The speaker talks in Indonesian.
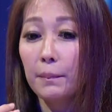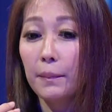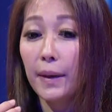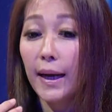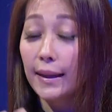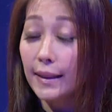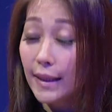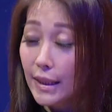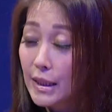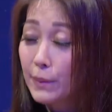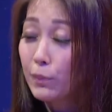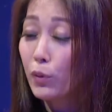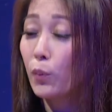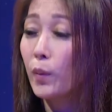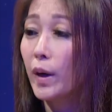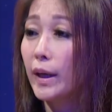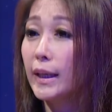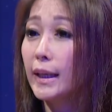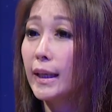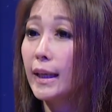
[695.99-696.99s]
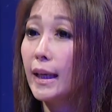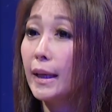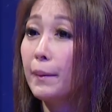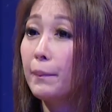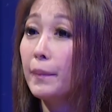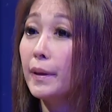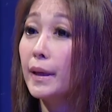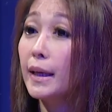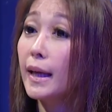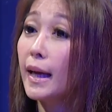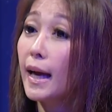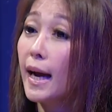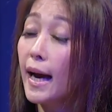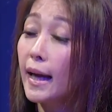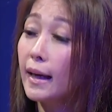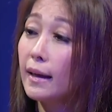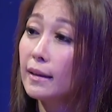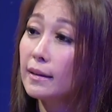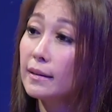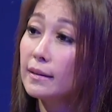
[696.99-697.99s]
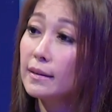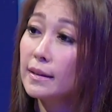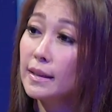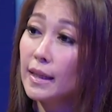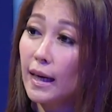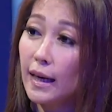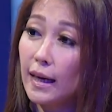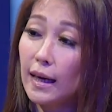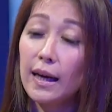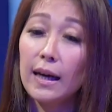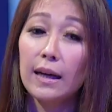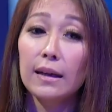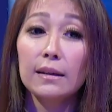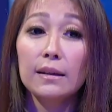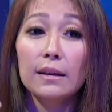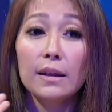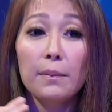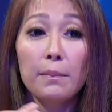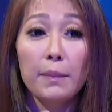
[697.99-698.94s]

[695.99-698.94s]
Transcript: mengatasi perubahan iklim dengan cara